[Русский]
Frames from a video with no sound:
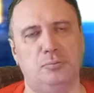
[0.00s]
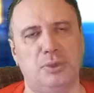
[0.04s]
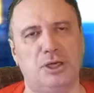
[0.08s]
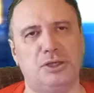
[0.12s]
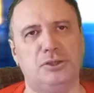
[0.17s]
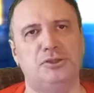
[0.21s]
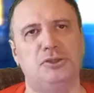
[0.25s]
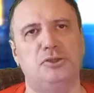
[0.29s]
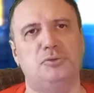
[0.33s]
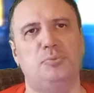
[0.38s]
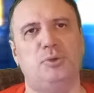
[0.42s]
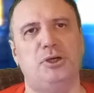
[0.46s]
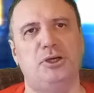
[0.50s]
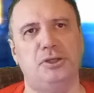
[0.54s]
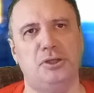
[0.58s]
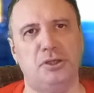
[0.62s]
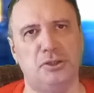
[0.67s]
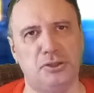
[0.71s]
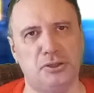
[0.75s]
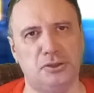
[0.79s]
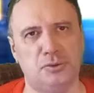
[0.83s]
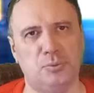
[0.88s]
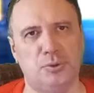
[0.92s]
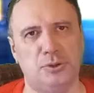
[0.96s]

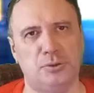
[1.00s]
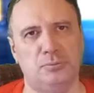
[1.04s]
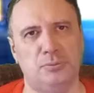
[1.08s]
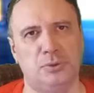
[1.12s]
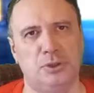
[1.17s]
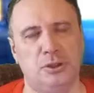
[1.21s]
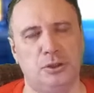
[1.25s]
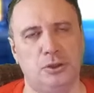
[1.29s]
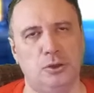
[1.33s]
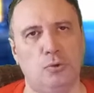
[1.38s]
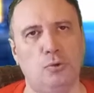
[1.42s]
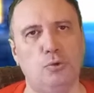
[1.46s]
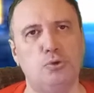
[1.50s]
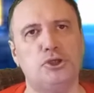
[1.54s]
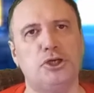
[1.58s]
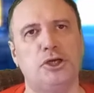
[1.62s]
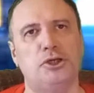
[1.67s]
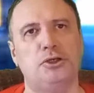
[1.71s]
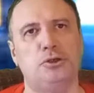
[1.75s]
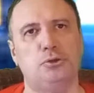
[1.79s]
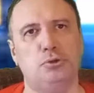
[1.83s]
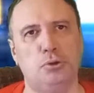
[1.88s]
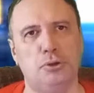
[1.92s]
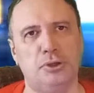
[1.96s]
марксизма-ленинизма, хуже
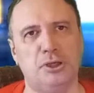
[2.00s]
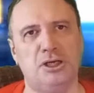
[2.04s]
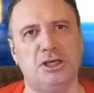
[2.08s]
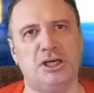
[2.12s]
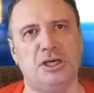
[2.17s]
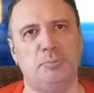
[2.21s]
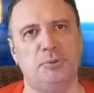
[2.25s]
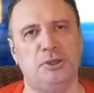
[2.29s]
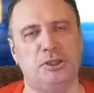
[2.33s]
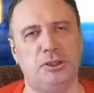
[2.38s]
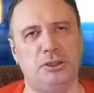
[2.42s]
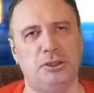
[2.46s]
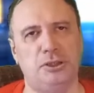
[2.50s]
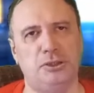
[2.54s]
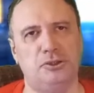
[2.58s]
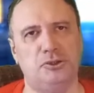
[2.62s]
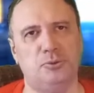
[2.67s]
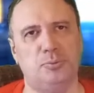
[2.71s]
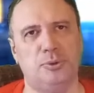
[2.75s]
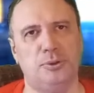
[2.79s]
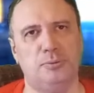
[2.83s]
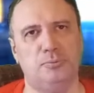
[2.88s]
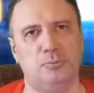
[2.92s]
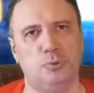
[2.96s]
не только
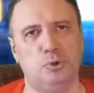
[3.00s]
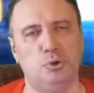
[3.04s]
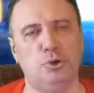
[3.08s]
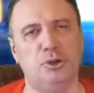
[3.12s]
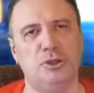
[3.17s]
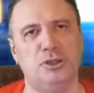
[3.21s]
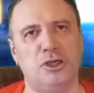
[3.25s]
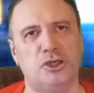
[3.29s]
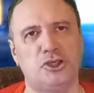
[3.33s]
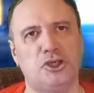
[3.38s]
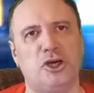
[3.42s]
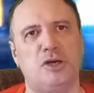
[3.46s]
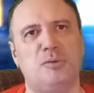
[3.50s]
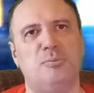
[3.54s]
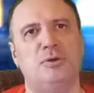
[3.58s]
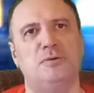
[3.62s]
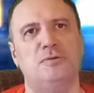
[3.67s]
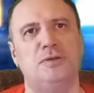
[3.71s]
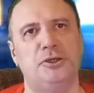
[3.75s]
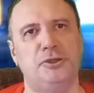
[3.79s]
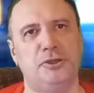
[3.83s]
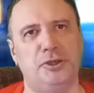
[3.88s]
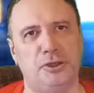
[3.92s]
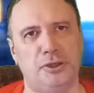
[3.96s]
капитализма, но и даже
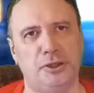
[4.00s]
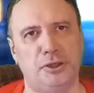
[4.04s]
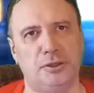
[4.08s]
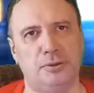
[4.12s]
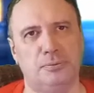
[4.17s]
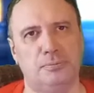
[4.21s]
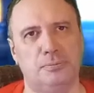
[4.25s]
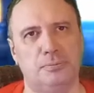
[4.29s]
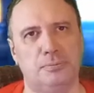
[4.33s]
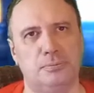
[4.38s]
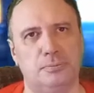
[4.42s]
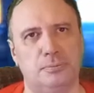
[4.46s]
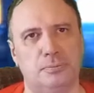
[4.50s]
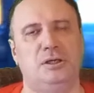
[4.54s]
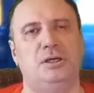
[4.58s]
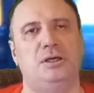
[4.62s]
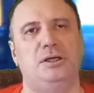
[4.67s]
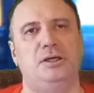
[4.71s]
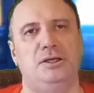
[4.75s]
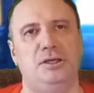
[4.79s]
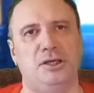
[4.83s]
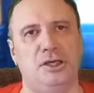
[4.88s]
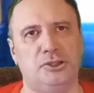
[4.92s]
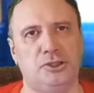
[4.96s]
рабовладения –
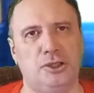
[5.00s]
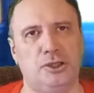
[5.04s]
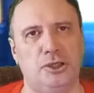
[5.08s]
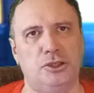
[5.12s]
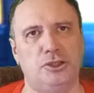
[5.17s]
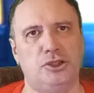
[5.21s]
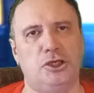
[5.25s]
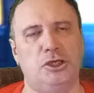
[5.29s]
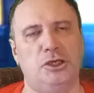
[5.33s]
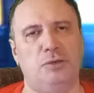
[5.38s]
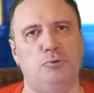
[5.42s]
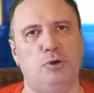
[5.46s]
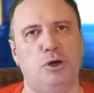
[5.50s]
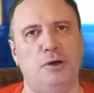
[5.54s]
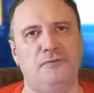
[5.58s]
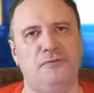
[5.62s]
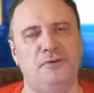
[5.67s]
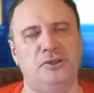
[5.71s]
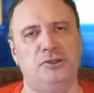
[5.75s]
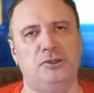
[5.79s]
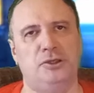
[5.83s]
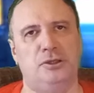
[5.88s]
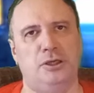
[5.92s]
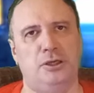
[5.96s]
если же его
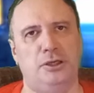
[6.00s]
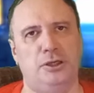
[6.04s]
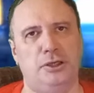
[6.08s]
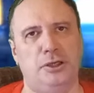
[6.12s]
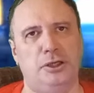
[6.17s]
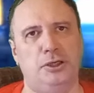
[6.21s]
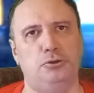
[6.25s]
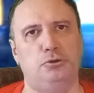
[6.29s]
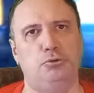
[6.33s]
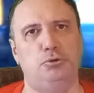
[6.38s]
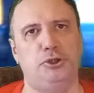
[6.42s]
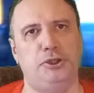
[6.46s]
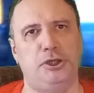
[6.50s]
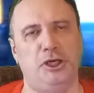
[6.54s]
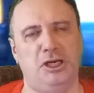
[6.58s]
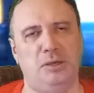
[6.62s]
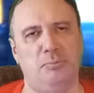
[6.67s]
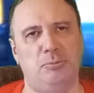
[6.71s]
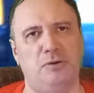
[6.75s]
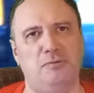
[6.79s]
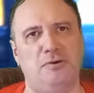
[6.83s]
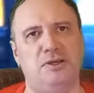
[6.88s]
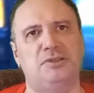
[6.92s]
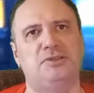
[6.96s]
официально изучали
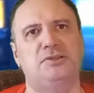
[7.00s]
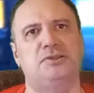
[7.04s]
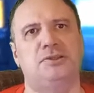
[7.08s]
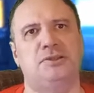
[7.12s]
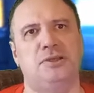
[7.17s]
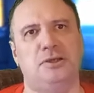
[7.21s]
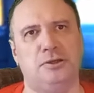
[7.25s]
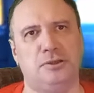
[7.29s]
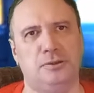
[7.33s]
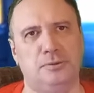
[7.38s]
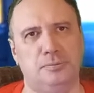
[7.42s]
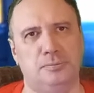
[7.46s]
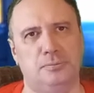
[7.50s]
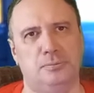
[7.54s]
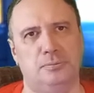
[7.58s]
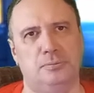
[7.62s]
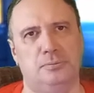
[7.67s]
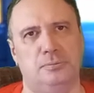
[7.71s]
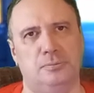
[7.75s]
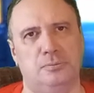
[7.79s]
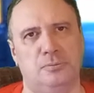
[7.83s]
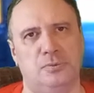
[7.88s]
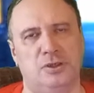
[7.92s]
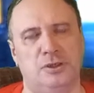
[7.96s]
бы в СССР,
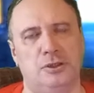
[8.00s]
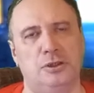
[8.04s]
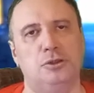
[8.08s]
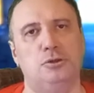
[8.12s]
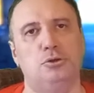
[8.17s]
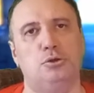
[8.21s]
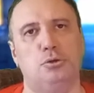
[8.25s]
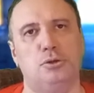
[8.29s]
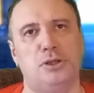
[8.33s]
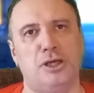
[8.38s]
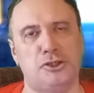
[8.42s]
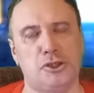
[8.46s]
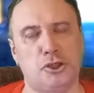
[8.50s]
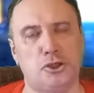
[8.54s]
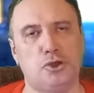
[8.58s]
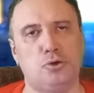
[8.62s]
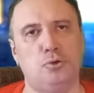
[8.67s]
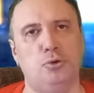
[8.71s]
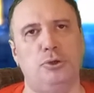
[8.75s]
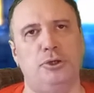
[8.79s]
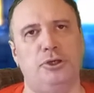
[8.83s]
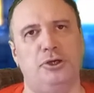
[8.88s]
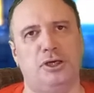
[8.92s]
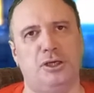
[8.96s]
то даже
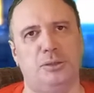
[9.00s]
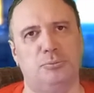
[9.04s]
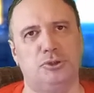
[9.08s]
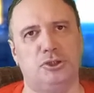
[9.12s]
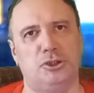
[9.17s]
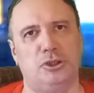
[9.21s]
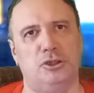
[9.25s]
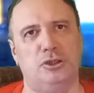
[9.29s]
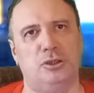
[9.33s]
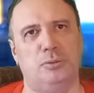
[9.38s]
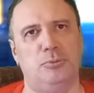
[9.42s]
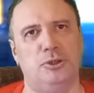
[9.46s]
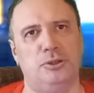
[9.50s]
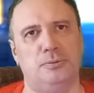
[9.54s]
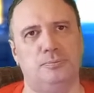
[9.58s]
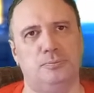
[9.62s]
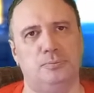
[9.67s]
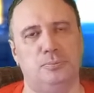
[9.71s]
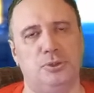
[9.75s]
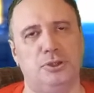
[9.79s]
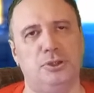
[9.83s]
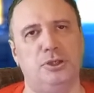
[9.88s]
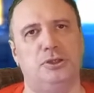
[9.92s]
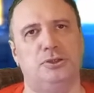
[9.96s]
школьникам стало бы
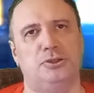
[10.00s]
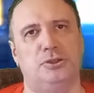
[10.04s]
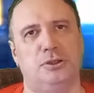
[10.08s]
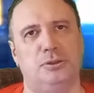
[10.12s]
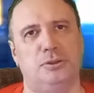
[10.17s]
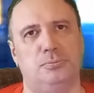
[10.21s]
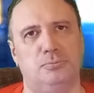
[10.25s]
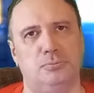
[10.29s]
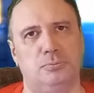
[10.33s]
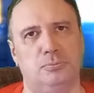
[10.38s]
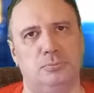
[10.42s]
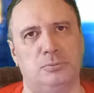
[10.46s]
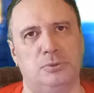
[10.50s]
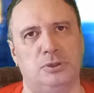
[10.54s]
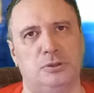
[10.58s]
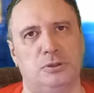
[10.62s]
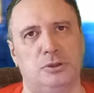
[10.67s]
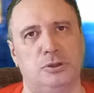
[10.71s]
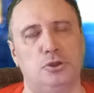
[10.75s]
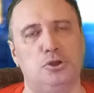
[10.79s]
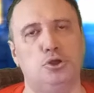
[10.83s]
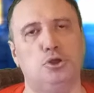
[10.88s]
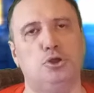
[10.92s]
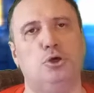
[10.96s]
ясно,
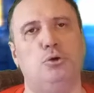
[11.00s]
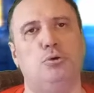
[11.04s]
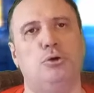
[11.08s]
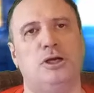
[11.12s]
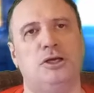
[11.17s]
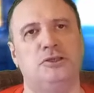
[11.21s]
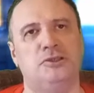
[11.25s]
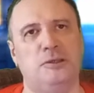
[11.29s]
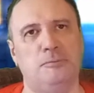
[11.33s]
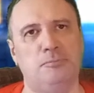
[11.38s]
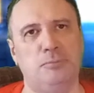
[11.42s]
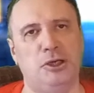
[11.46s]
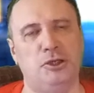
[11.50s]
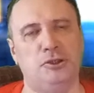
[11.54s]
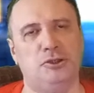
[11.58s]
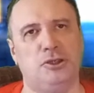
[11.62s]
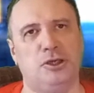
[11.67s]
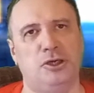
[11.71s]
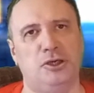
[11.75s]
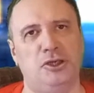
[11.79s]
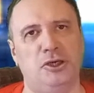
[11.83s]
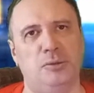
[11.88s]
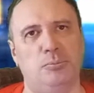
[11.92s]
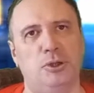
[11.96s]
что у нас и
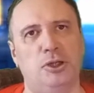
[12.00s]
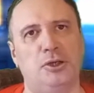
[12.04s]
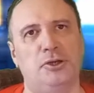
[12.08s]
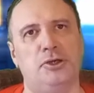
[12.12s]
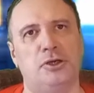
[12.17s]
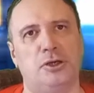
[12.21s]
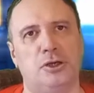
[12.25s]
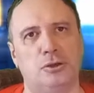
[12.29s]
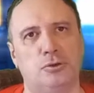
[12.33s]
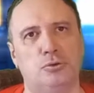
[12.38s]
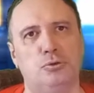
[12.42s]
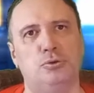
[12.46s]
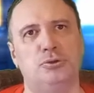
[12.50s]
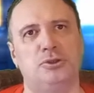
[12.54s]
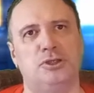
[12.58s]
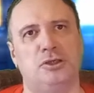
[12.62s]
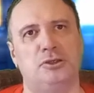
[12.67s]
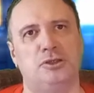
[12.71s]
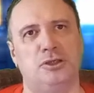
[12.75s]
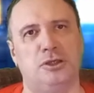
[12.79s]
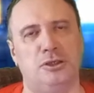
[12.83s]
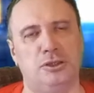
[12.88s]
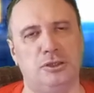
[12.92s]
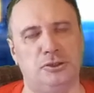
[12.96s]
близко не было никакого
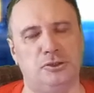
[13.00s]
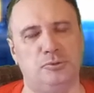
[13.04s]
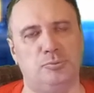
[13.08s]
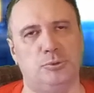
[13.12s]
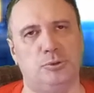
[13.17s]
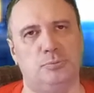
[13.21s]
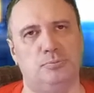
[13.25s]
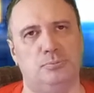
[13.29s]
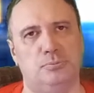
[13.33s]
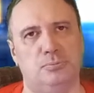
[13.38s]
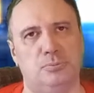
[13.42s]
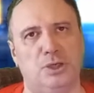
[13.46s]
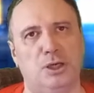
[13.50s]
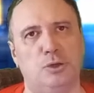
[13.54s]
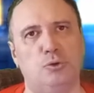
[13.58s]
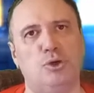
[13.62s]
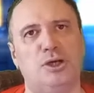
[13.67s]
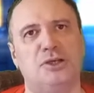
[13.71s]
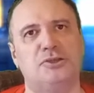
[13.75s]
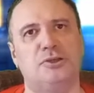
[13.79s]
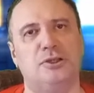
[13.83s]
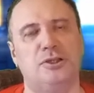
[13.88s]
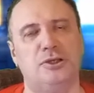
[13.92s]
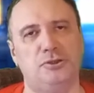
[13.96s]
социализма, а у
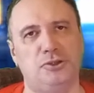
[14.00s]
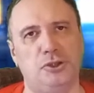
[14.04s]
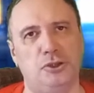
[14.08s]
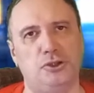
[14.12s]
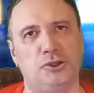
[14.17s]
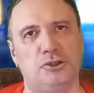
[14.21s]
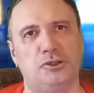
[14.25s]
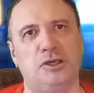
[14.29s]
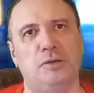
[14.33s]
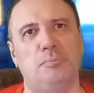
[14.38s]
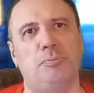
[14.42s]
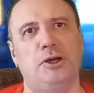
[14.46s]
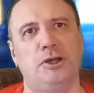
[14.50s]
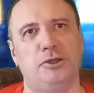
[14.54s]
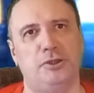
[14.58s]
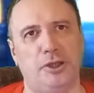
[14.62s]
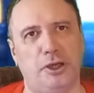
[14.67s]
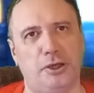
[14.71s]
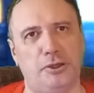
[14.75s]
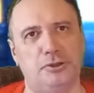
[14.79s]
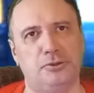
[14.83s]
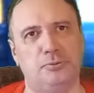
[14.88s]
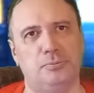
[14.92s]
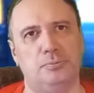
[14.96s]
нас классический
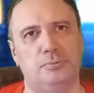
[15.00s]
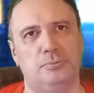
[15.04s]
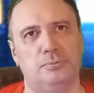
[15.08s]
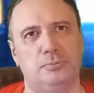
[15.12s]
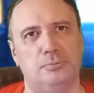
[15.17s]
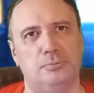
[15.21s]
политаризм.